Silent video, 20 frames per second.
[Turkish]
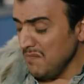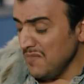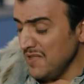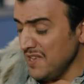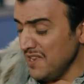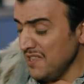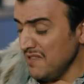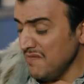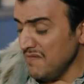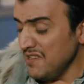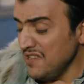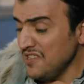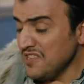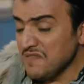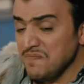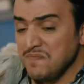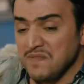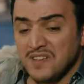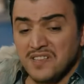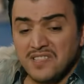Merdiven
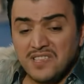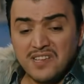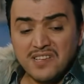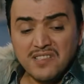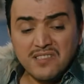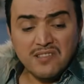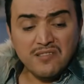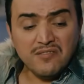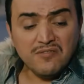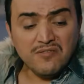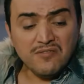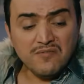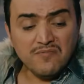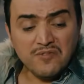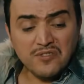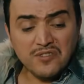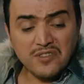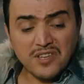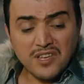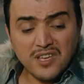çıkmak ne kadar
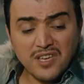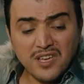zormuş